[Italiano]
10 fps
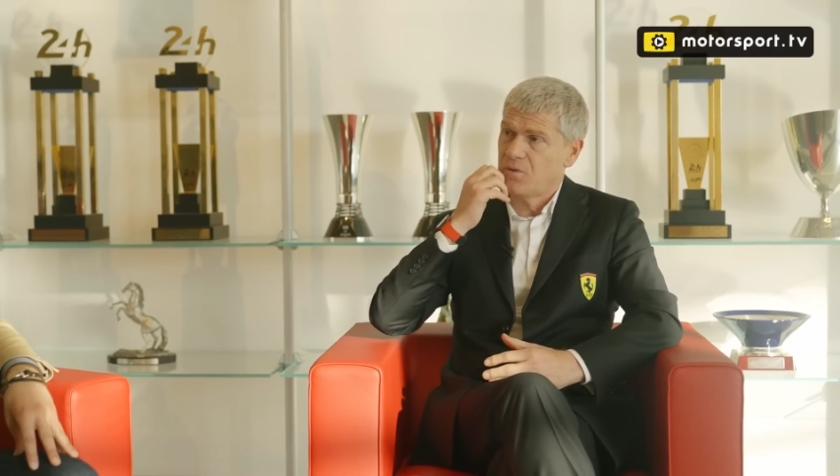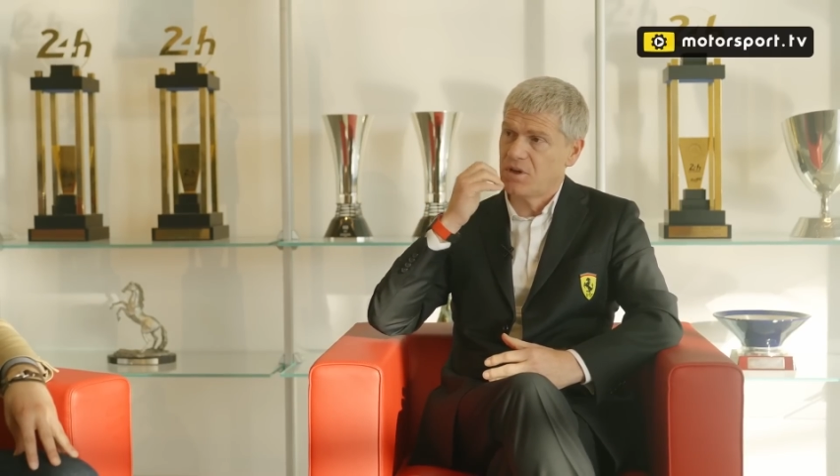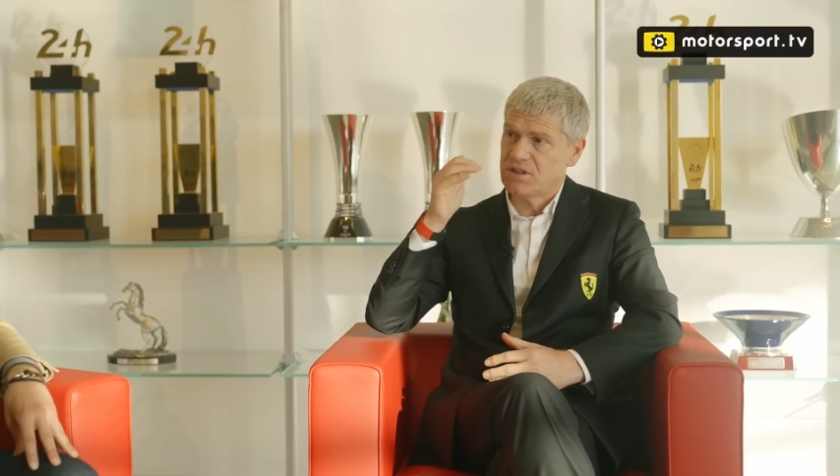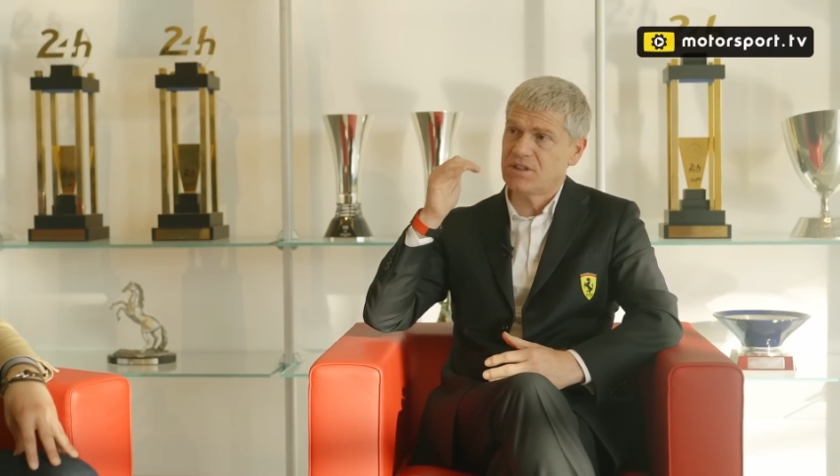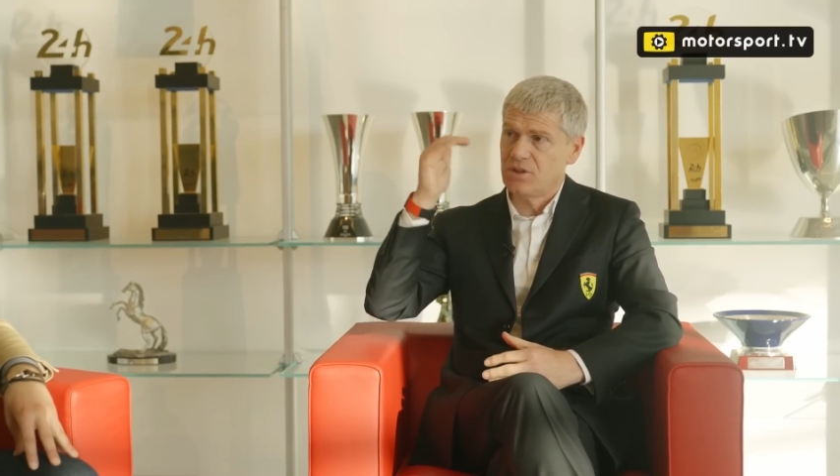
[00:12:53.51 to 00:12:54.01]
un
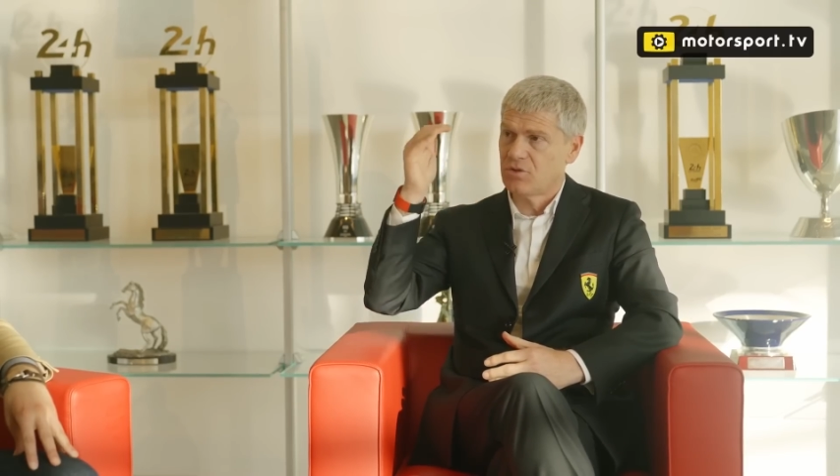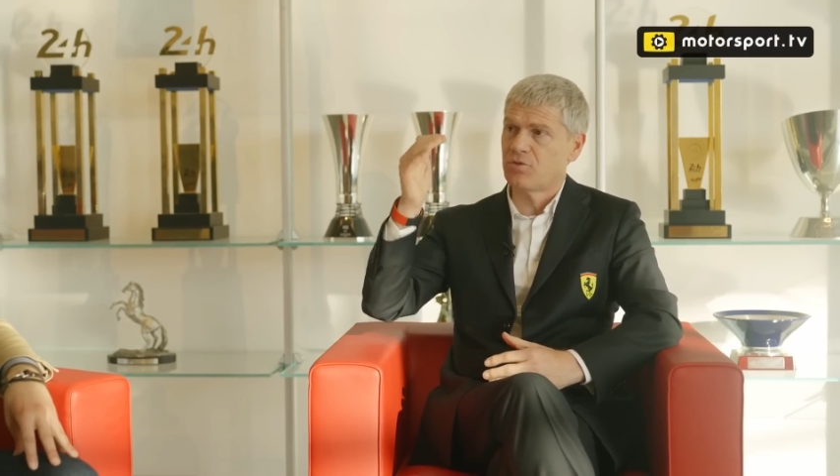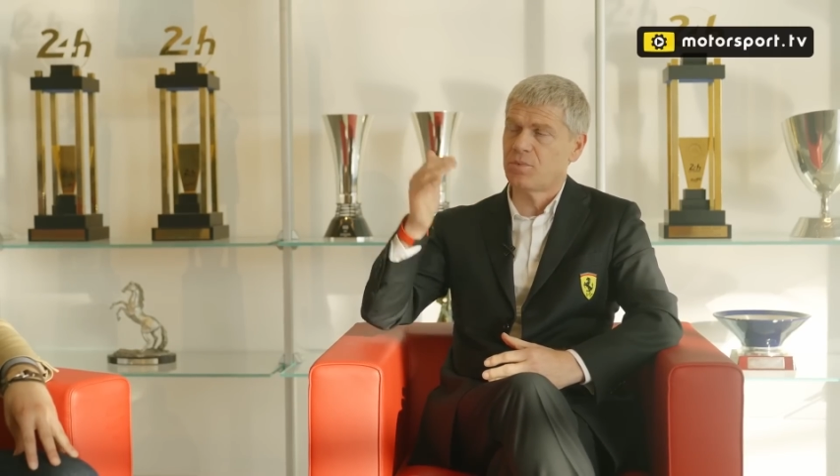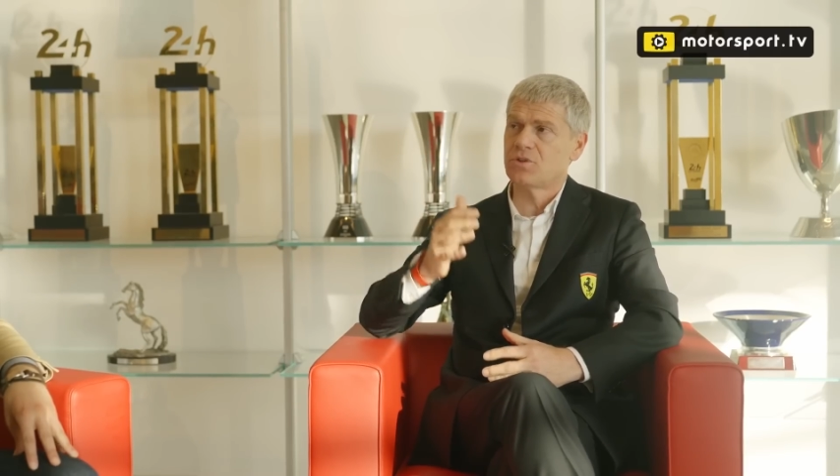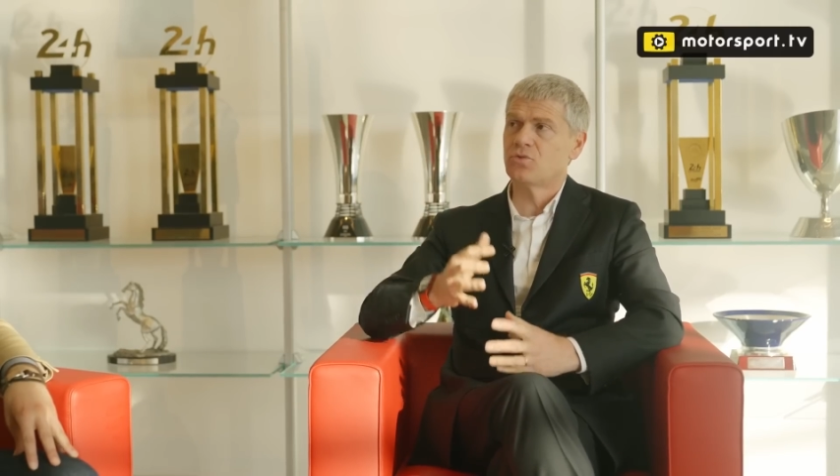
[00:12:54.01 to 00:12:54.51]
gradino
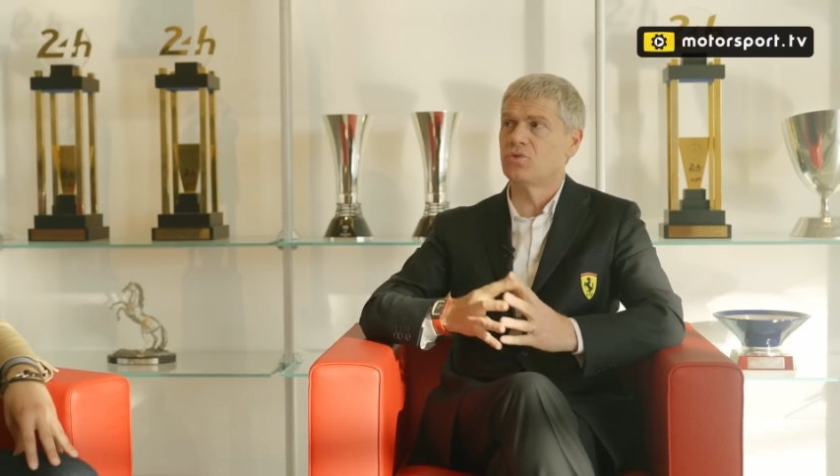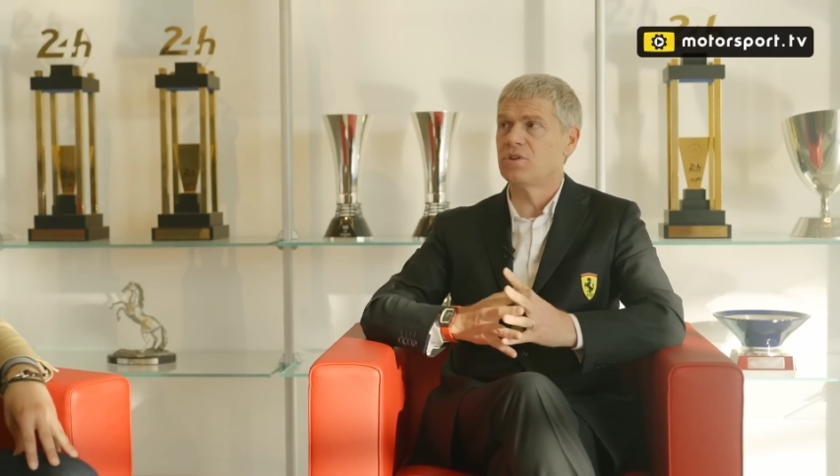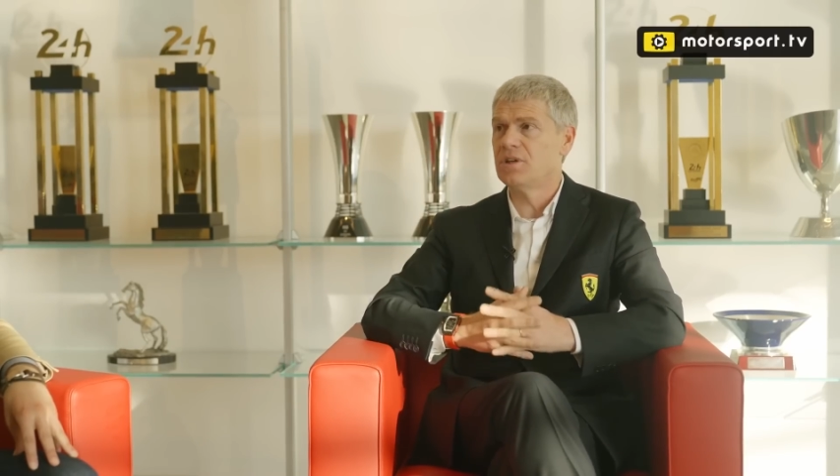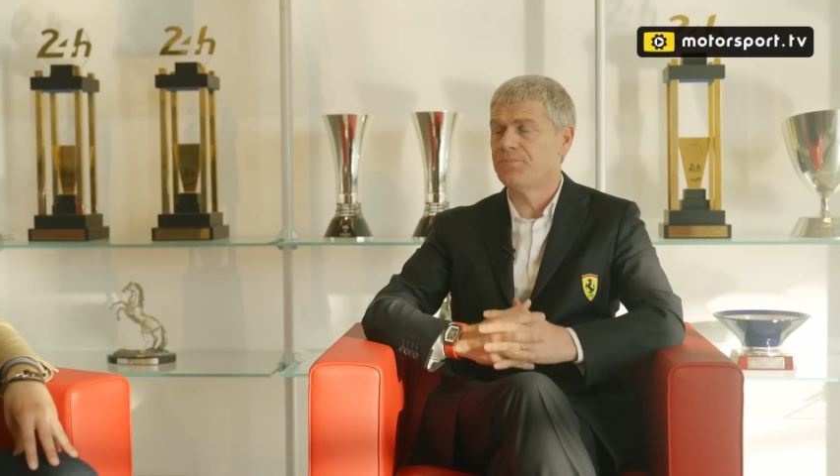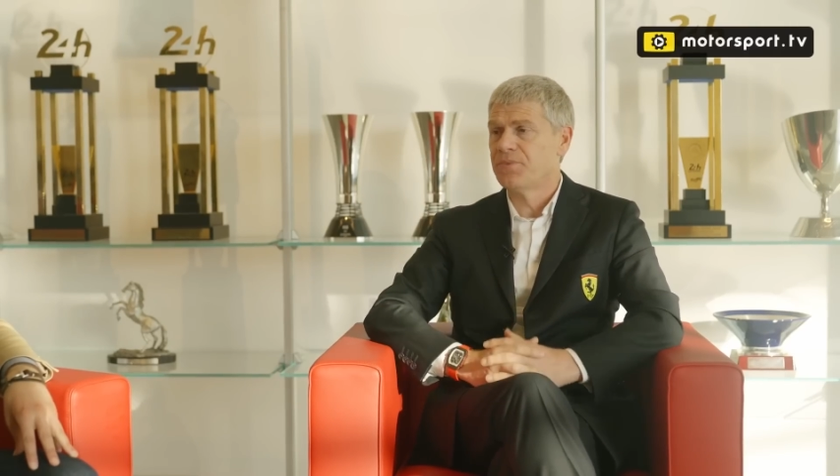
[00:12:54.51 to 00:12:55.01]
sopra
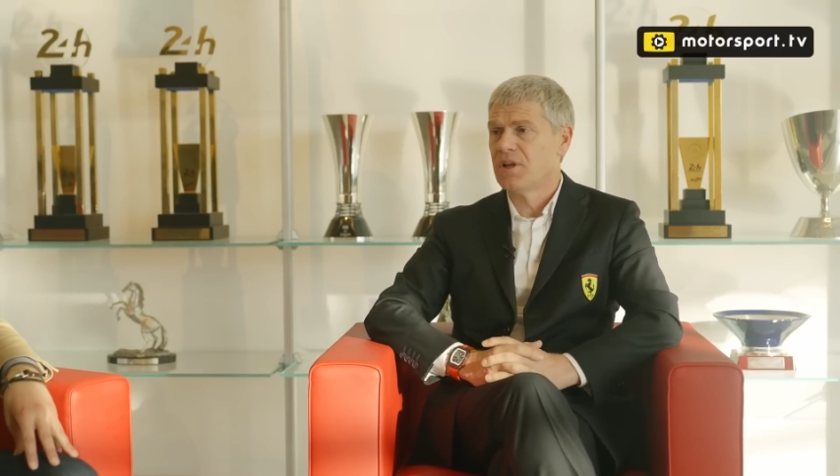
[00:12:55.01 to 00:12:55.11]
tutti,